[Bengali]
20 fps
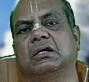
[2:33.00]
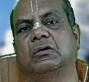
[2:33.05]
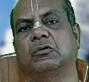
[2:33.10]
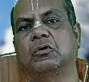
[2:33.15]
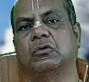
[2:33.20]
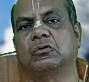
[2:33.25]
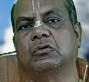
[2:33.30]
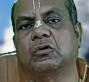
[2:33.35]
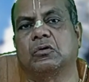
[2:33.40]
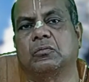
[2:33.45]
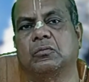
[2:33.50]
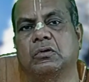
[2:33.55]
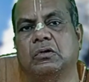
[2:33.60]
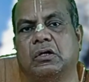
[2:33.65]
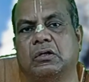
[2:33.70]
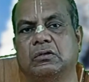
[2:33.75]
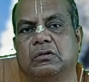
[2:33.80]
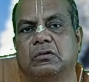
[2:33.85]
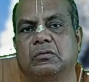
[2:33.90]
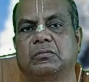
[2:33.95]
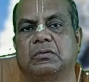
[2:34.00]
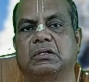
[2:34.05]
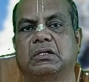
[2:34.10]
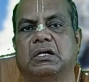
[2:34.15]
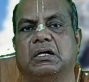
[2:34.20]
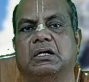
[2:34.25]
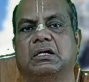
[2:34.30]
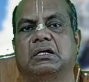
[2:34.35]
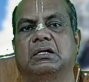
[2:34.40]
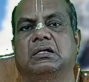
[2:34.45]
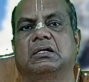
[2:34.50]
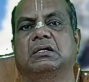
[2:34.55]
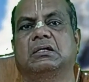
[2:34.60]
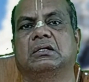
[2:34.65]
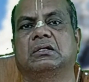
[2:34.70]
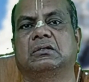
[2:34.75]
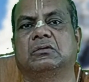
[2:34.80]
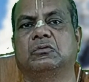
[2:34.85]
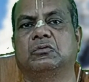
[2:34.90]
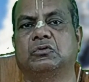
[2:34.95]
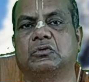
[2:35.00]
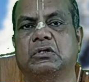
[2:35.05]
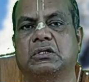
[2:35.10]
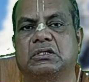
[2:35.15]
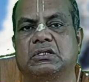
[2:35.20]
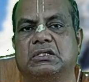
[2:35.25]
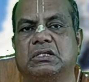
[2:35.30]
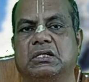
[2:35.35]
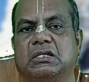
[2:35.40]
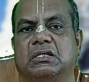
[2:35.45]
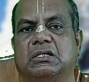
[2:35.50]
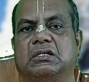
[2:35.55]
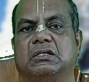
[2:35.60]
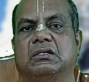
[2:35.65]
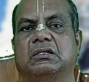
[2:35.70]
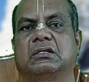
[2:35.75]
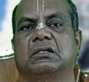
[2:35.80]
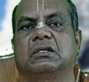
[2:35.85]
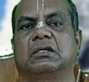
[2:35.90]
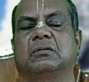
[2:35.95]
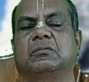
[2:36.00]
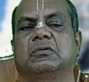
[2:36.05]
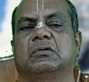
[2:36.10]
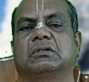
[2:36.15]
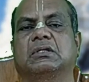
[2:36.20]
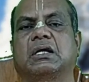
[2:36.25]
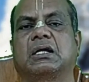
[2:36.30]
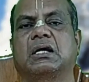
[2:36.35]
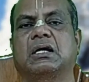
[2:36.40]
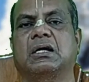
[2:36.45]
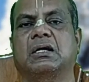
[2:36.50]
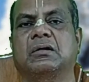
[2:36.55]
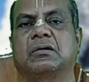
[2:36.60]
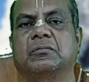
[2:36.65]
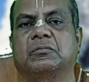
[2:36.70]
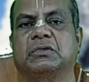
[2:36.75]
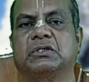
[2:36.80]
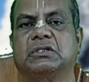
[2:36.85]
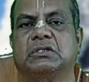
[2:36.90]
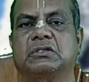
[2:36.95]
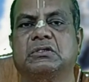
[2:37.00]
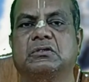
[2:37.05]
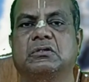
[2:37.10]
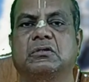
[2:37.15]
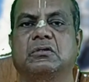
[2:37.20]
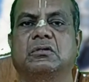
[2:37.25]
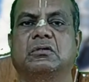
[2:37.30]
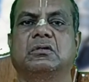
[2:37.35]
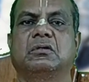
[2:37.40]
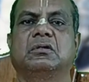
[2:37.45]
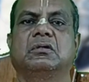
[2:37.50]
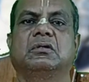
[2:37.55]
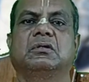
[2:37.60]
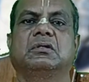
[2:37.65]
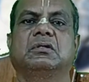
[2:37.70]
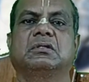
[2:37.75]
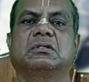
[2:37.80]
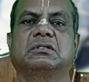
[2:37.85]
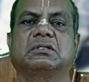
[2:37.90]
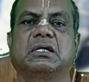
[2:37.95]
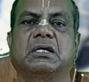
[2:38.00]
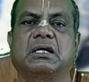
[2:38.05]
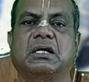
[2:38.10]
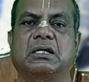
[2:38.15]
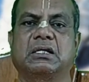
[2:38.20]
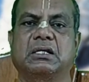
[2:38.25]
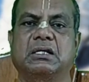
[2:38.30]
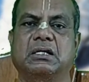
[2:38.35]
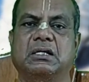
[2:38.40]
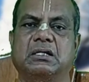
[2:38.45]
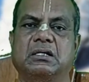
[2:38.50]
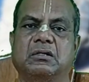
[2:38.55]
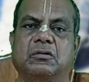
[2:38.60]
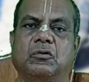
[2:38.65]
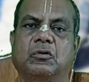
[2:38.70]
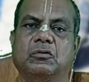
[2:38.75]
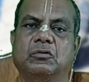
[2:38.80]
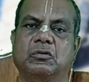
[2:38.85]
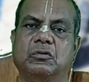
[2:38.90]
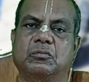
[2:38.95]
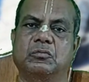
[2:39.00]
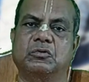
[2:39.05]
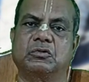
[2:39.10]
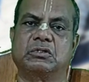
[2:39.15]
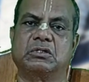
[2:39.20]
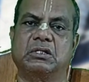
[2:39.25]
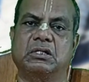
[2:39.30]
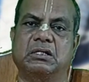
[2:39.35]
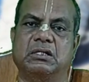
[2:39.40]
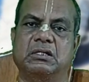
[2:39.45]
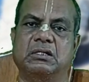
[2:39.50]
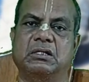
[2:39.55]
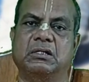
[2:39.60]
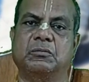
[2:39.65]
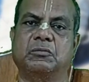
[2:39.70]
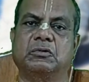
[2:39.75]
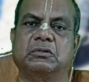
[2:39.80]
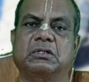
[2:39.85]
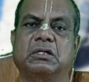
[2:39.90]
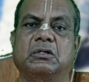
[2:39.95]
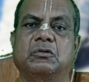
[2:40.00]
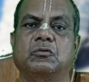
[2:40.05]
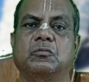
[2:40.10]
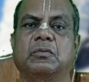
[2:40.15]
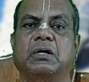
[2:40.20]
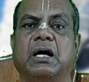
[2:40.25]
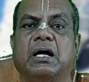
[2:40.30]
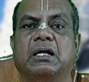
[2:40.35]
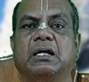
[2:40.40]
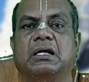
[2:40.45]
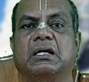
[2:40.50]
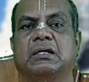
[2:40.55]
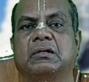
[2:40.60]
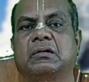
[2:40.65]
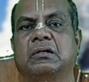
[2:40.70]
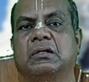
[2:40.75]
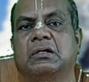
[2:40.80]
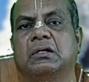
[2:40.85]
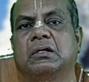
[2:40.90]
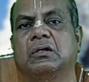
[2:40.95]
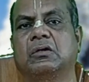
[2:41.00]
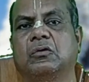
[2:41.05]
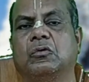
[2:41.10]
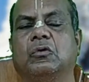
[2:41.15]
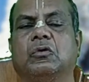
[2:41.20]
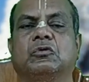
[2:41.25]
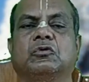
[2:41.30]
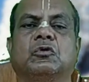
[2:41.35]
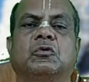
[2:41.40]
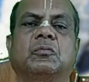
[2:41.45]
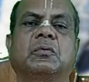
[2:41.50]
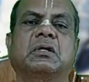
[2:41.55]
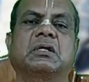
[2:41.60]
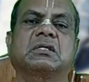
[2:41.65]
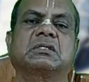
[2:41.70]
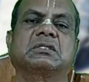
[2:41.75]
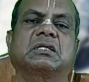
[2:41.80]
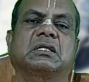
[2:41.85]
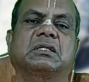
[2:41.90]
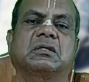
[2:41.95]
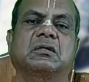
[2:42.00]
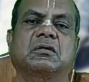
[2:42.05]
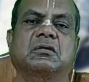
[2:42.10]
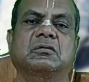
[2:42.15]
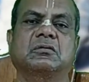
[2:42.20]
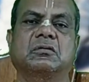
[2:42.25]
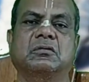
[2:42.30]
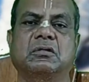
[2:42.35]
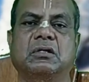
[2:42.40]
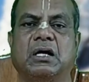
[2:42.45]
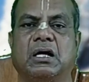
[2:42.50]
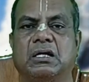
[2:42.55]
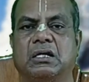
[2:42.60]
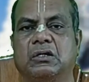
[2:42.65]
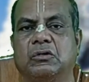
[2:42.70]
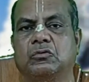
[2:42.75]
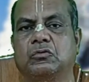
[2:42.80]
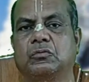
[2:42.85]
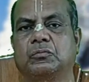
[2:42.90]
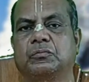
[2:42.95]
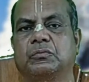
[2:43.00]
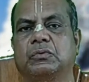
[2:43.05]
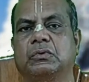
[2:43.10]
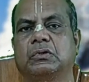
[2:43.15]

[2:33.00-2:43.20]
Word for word: গন্ধর্ব গন্ধর্বিকা দুজনে ছিলেন এবং তারা বিশিষ্ট সেখানকার গন্ধর্ব ছিলেন এবং তারা খুব গানে গন্ধর্বরা সাধারণত গানে খুব